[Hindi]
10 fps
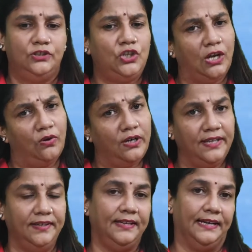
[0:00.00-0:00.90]
चलो
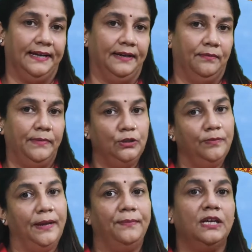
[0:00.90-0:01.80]
ठीक है मैं
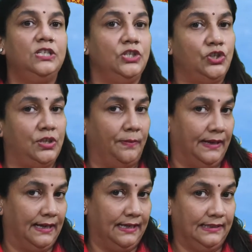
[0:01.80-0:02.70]
तुम्हें अपना शिष्य
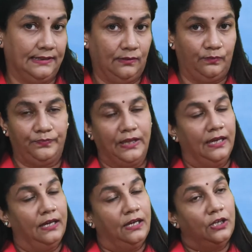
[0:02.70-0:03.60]
बना लेता हूँ
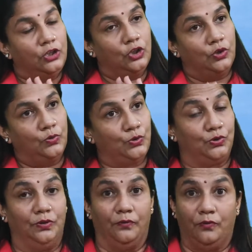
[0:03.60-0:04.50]
तो उस
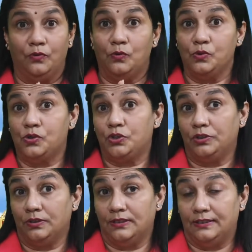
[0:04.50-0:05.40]
वो उस
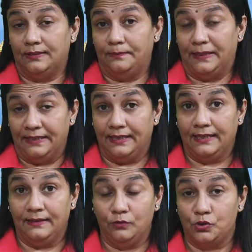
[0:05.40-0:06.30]
बंदे
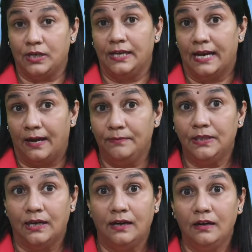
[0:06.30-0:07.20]
उसका नाम
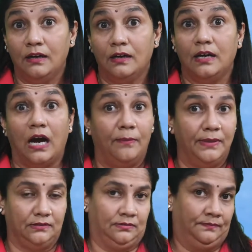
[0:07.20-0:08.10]
था
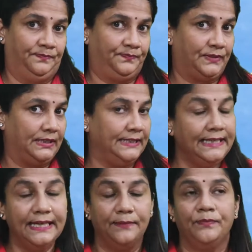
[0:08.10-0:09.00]
कामत
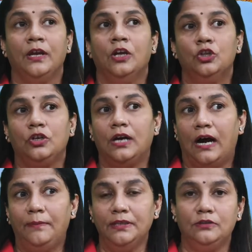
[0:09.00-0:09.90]
ठीक है तो
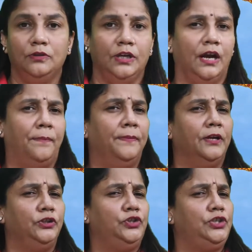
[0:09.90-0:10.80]
कामत ने अपना
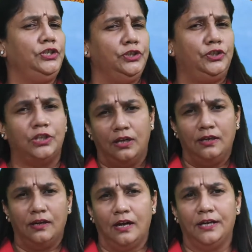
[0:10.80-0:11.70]
जी जान
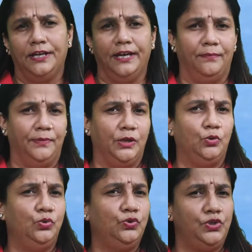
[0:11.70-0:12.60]
लगा के अपने
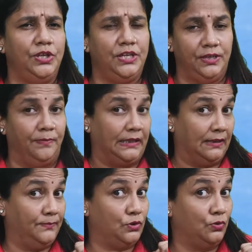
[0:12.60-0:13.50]
गुरुजी की
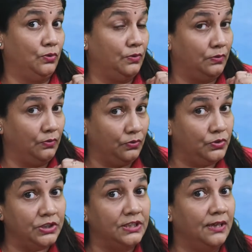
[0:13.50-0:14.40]
मतलब जो
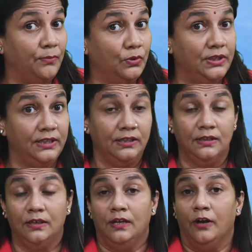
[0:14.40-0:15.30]
गुरुजी थे ना बोधी
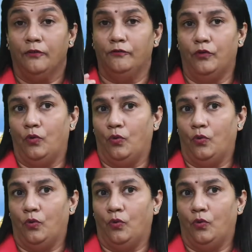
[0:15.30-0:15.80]
वो